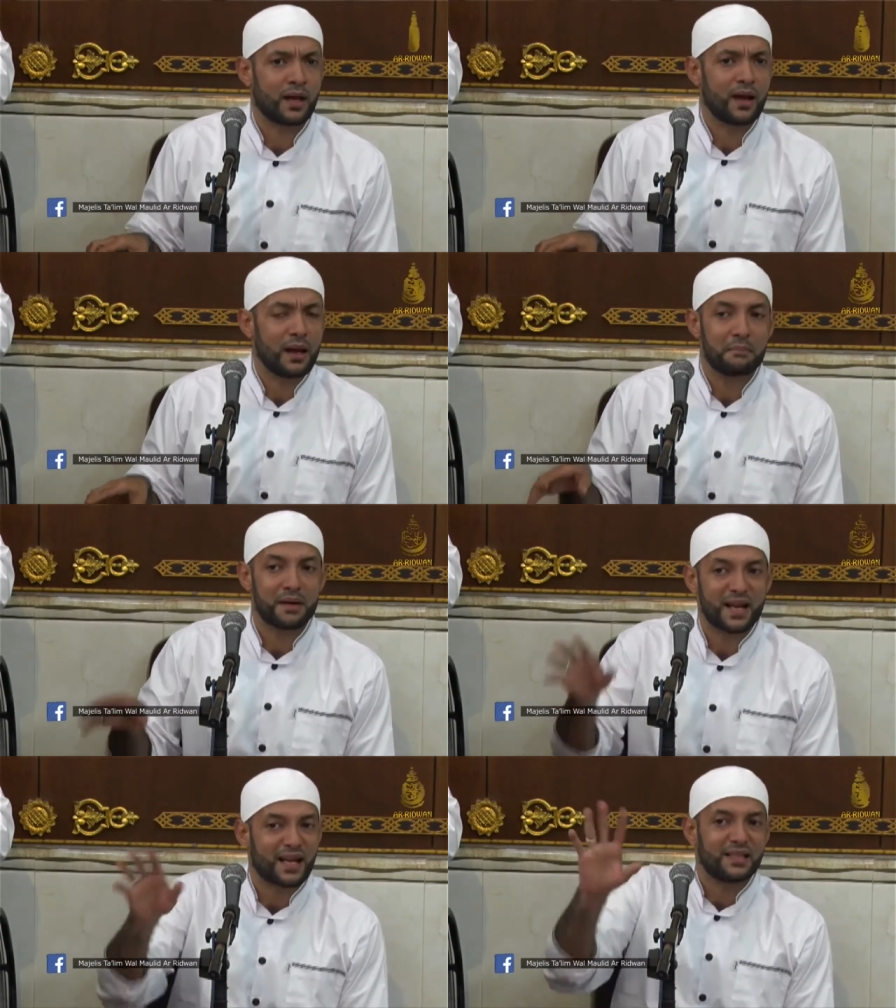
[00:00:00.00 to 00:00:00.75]
taala
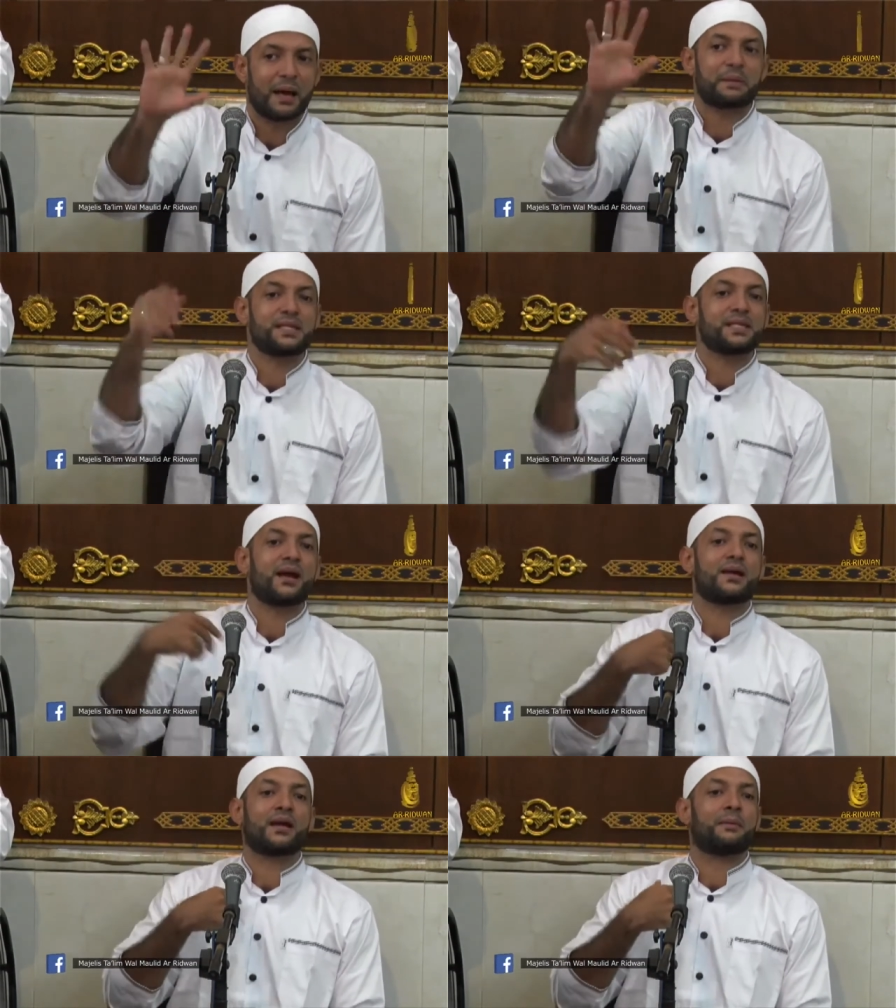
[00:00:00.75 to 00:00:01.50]
mereka tidak
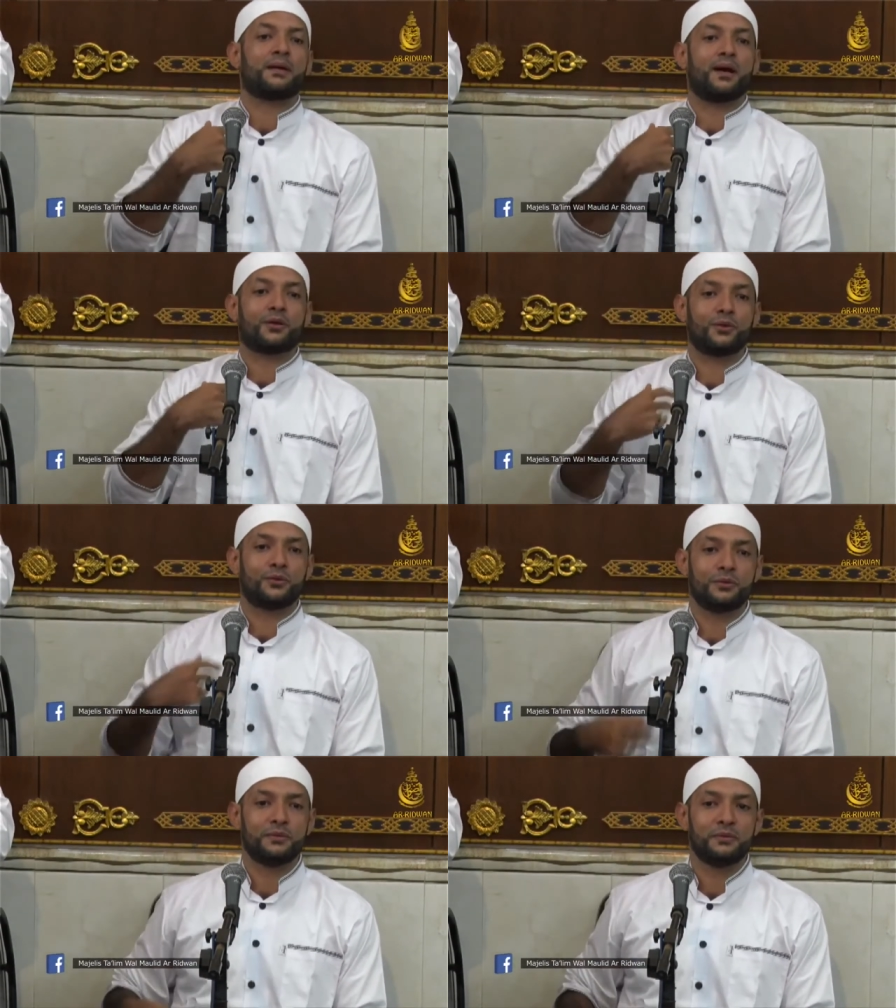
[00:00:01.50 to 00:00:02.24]
percaya kepadaku.